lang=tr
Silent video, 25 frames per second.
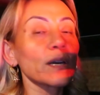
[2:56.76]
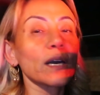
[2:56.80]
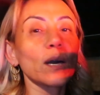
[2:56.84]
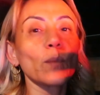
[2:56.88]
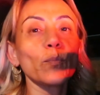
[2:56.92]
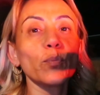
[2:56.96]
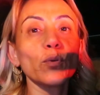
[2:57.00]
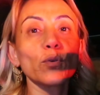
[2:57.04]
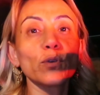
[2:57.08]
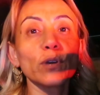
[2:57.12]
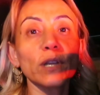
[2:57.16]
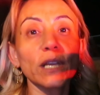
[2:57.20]

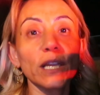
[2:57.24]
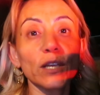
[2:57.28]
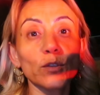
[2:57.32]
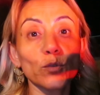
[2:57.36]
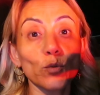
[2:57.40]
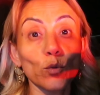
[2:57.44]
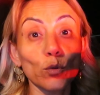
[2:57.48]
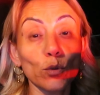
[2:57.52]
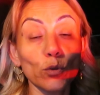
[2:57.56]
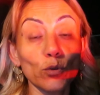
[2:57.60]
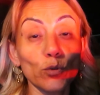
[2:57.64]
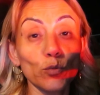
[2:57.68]

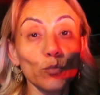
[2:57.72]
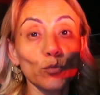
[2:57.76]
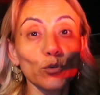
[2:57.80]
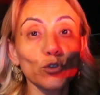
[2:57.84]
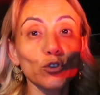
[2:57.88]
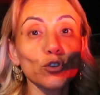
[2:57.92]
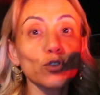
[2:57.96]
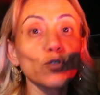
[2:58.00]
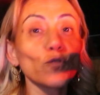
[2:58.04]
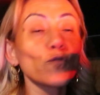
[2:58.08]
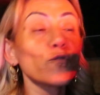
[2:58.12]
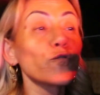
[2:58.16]
Kapıkule
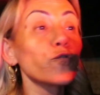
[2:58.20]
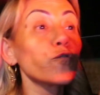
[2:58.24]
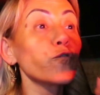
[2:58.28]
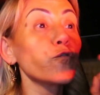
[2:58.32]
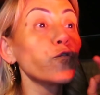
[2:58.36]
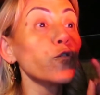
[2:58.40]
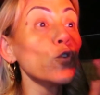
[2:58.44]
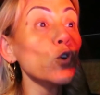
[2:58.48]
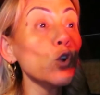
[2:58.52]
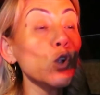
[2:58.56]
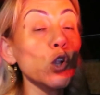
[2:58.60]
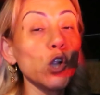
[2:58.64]
doluymuş.
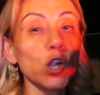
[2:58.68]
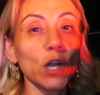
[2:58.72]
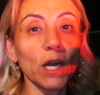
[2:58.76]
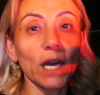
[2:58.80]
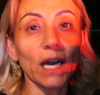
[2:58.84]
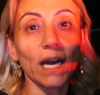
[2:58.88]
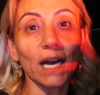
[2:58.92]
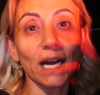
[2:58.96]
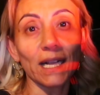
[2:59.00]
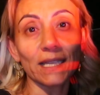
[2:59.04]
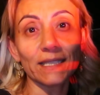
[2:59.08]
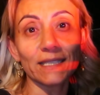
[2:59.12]
Full.
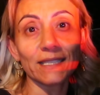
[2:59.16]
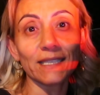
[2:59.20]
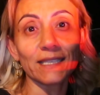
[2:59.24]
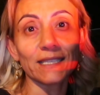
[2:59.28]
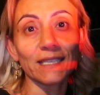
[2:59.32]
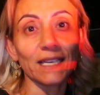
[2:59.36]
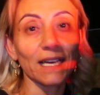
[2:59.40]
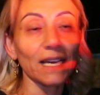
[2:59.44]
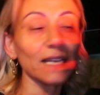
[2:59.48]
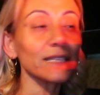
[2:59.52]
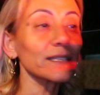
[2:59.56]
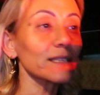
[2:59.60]
6
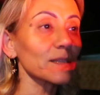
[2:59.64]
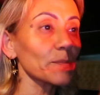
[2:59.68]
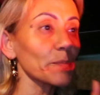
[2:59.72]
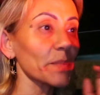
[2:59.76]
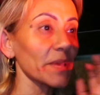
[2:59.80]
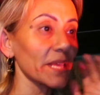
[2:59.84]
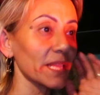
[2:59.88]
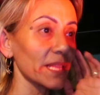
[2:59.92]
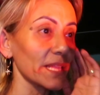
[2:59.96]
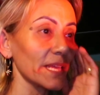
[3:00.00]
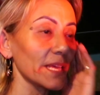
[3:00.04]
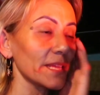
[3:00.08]
saat
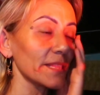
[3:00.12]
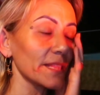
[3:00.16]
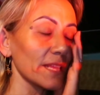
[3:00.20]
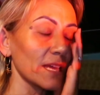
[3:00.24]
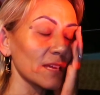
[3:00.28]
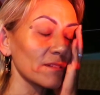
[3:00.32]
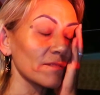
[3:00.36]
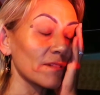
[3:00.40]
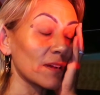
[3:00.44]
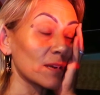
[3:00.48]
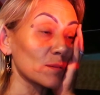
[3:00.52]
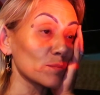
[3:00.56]

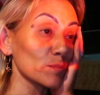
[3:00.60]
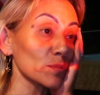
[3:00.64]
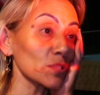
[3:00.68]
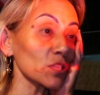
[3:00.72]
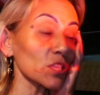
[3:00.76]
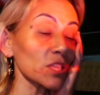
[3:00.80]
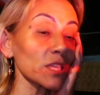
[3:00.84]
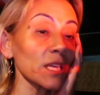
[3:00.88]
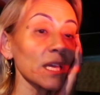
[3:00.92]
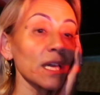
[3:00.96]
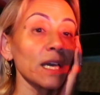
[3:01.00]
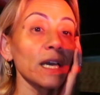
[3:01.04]
bekleyenler
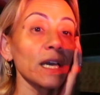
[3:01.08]
varmış.